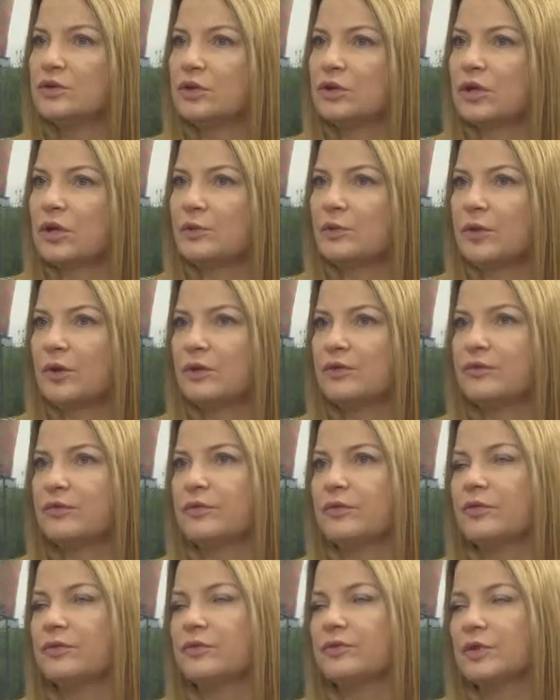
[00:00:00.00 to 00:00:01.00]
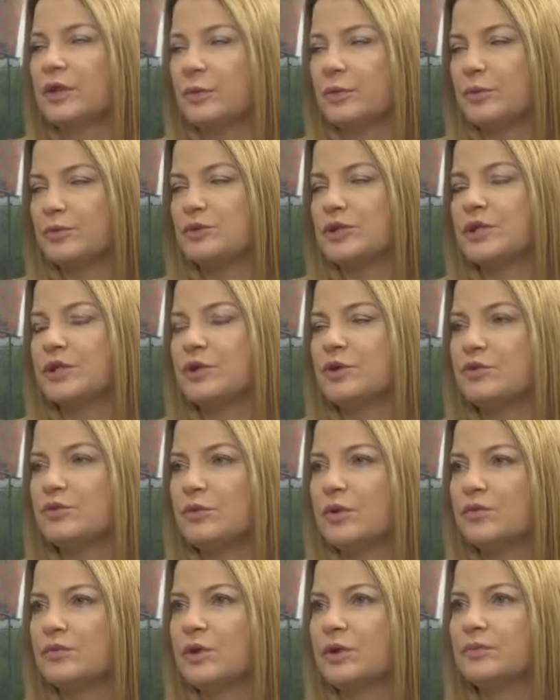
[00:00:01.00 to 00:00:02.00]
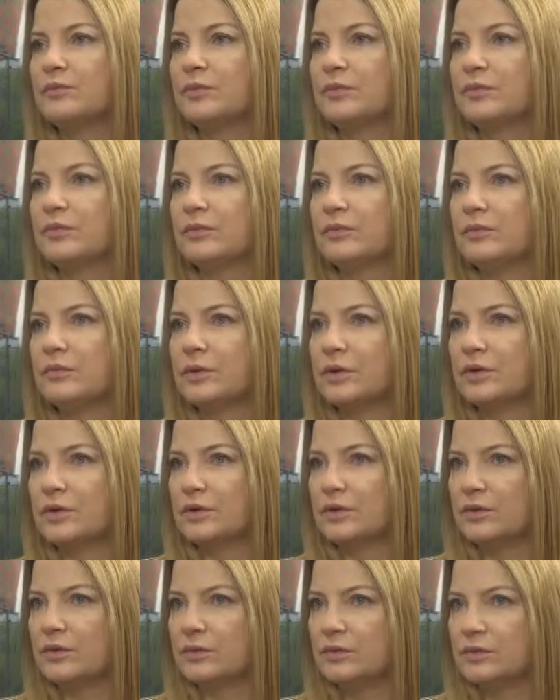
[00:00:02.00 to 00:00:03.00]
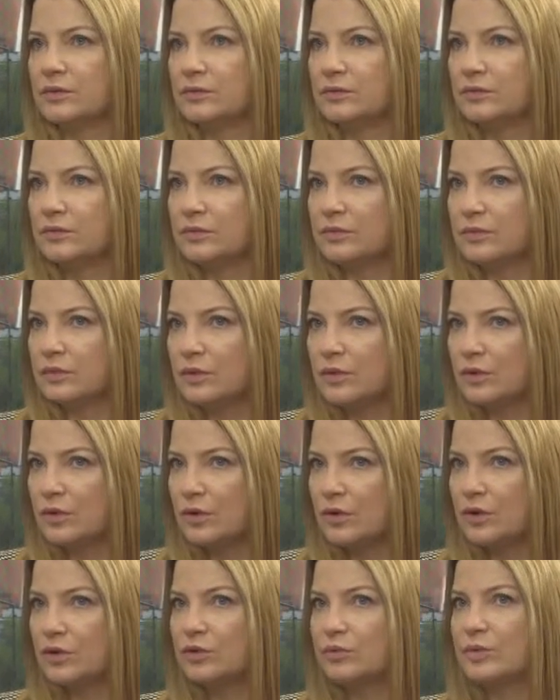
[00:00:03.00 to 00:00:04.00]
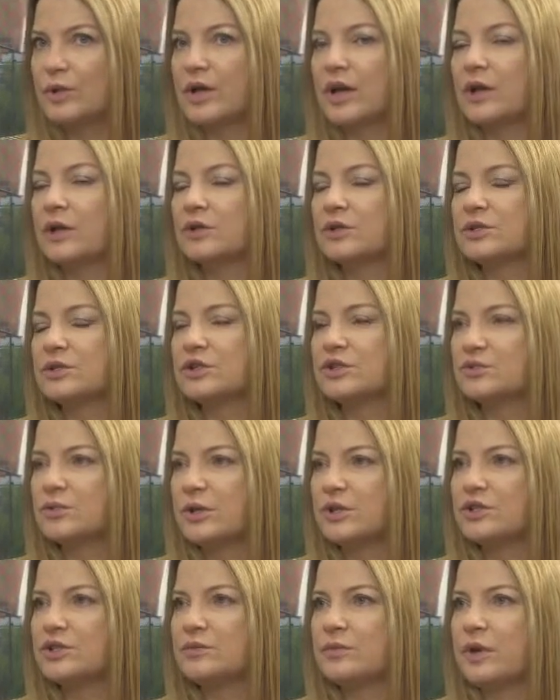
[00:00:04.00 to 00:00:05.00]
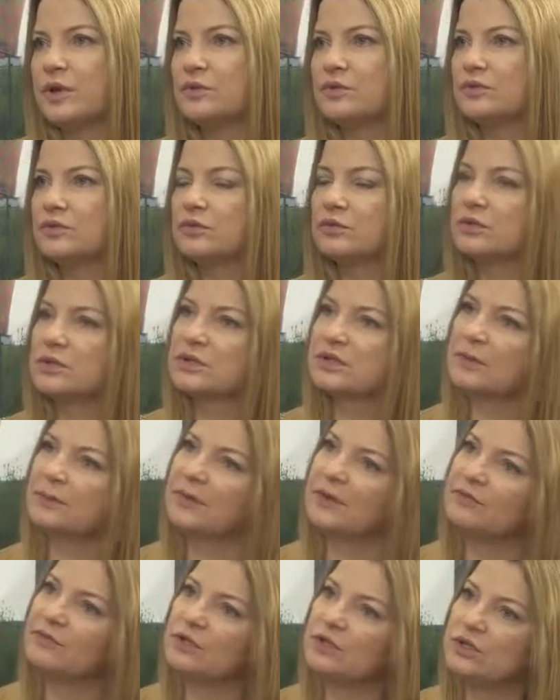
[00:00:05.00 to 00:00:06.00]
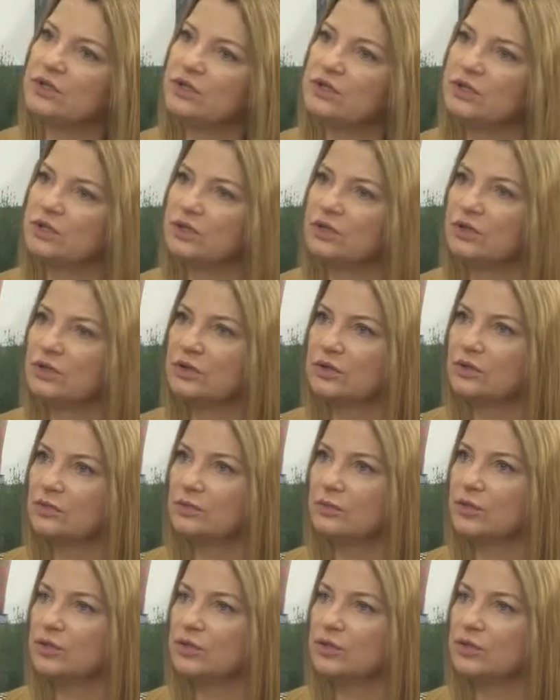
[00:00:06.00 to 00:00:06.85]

Do tej pory w tej poprzedniej umowie mm, Y, odbierający śmieci miał y, zapewnić y,